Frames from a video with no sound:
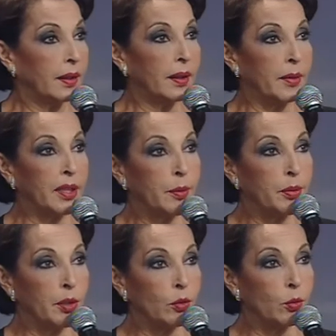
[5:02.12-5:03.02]
ثمن
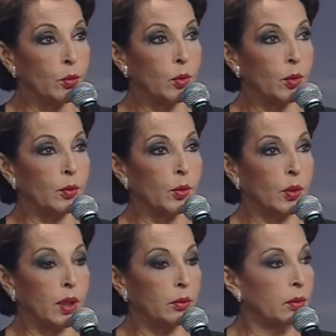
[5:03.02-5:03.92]
كبير
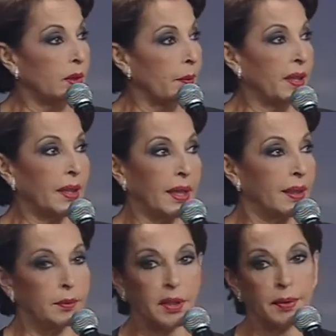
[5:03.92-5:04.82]
وكمان
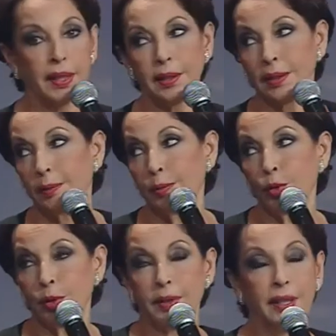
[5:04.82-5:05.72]
علي مثل ما انا
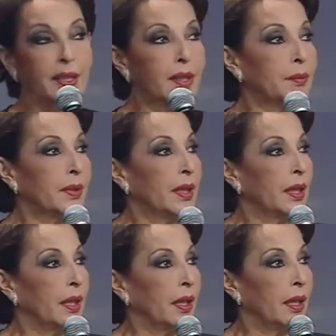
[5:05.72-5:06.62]
بقول ابراهيم
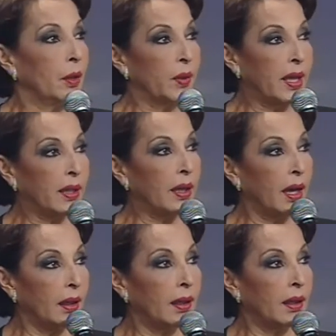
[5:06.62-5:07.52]
هو كان
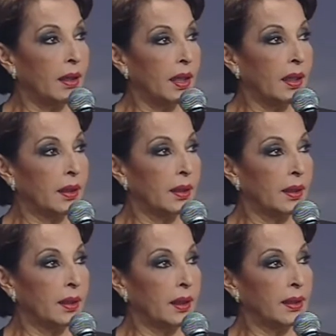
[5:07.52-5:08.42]
الحلقه
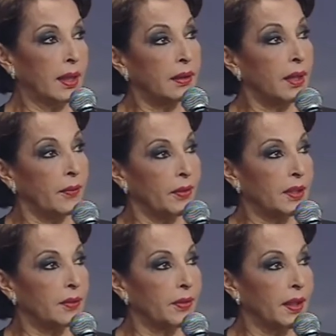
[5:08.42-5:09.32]
التي
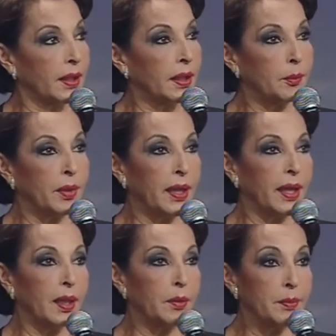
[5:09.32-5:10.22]
اضعفت الفريق بقى
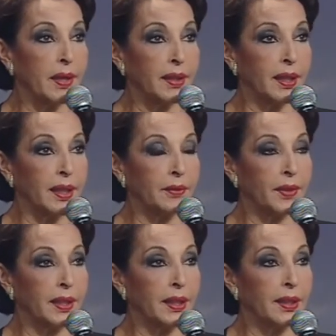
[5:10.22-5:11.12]
هلا بتمنى
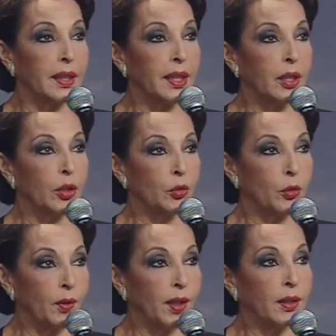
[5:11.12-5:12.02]
لهالفريق انه
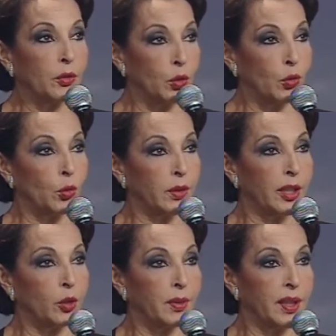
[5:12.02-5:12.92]
فعلا تحطوا
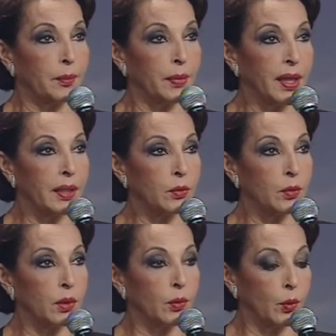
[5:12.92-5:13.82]
ايديكم ايدين بعض
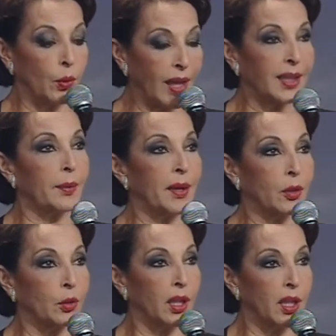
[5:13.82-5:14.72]
وحتى
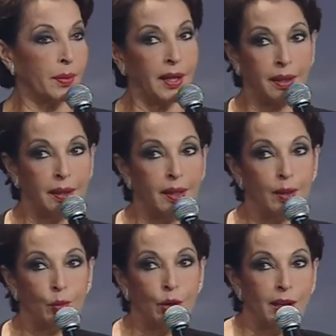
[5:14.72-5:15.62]
معكم اربعه
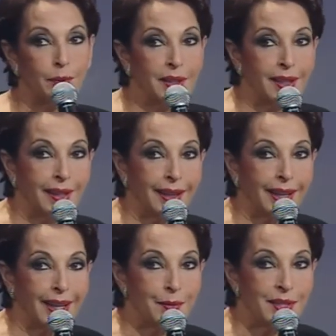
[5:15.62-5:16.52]
مقابل
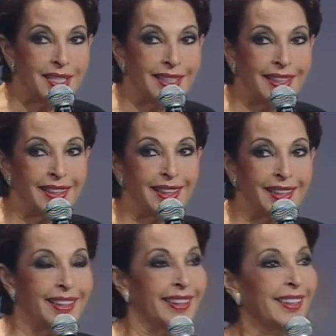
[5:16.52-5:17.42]
خمسه
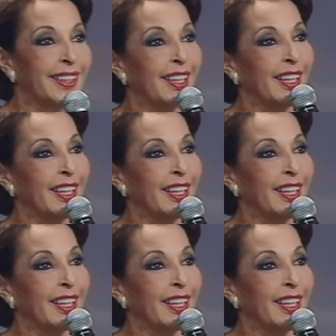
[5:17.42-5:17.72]
آه،